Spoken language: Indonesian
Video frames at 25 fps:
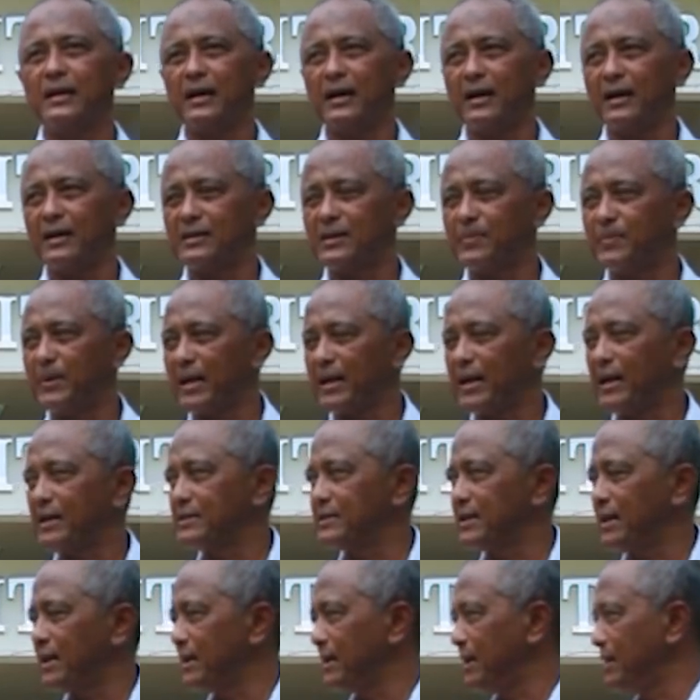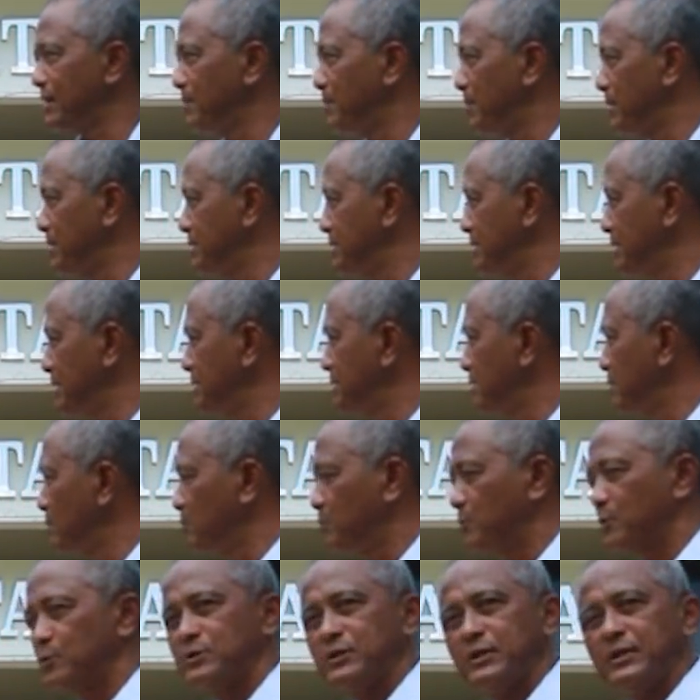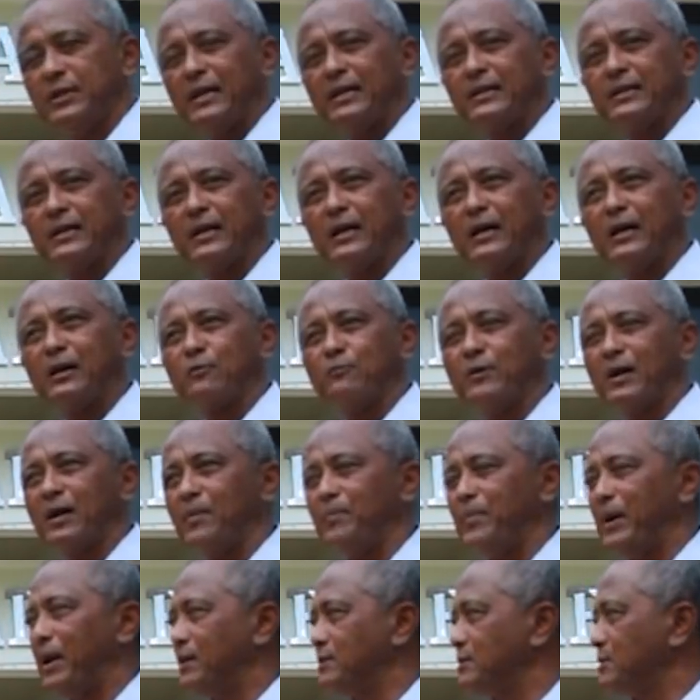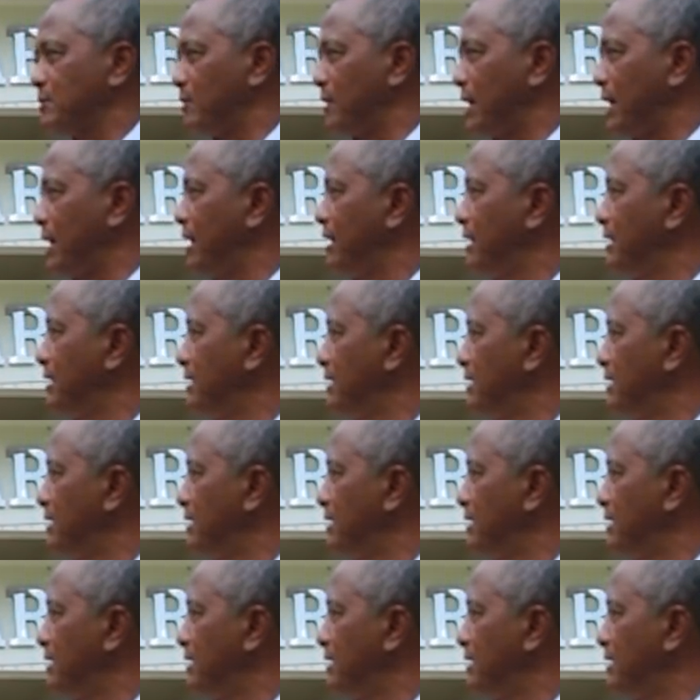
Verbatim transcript: Eh, di belakang saya ini persis lurus ini adalah ruang kepala sekolah